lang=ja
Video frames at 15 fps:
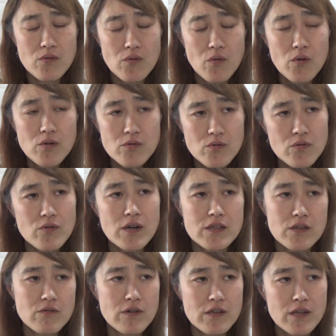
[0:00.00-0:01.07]
オイルの方がっ
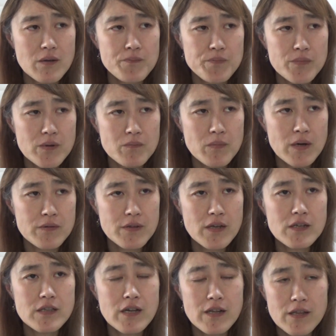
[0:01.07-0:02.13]
ていうかねまあ、で
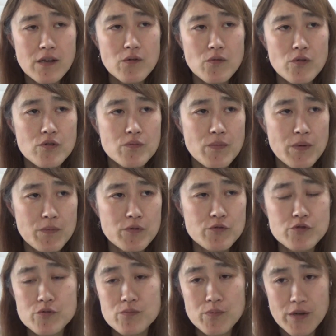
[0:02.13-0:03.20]
きたらね、オイルも
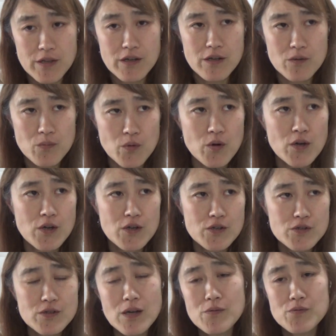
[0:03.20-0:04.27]
YouTube もやねんけども、
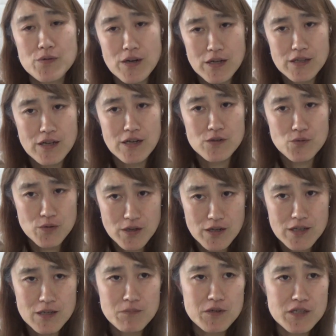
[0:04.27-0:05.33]
スタッフがいないと
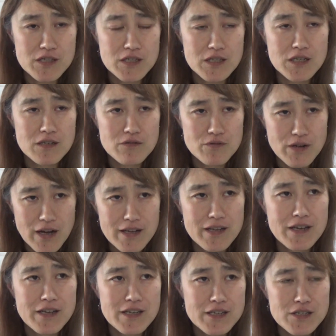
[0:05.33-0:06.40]
ね、厳しいくらい、
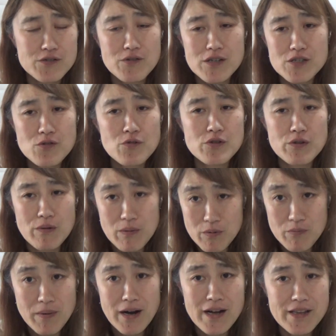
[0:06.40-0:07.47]
一人では
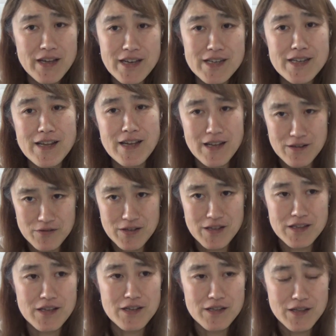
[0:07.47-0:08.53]
もうまかないきれへんように
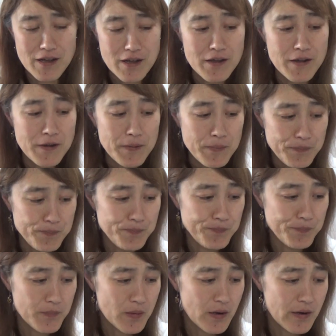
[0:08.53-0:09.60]
なってきて、う
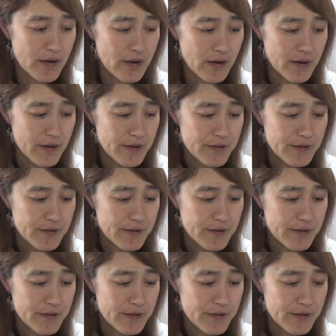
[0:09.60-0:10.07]
ん、だから、